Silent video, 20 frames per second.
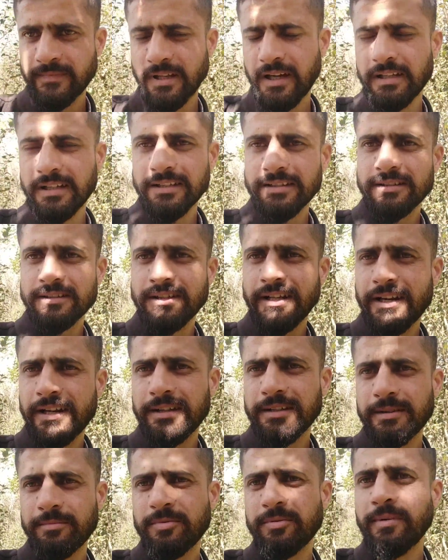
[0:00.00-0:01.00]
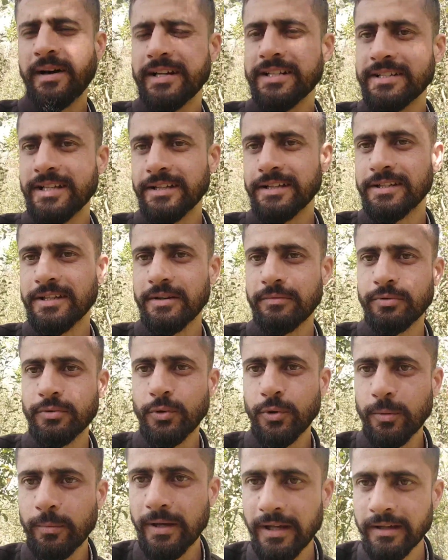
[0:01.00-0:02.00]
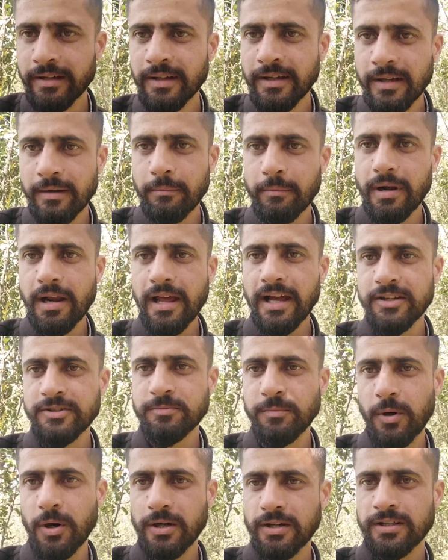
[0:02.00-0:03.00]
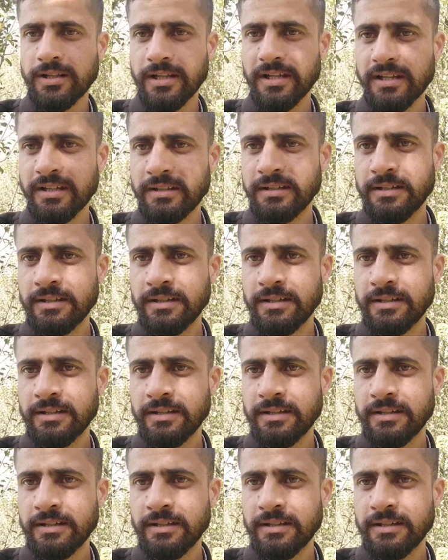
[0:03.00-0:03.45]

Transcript: अलग तरह की बीमारी देखी गई फ्रूट में ब्लैक स्पॉट थे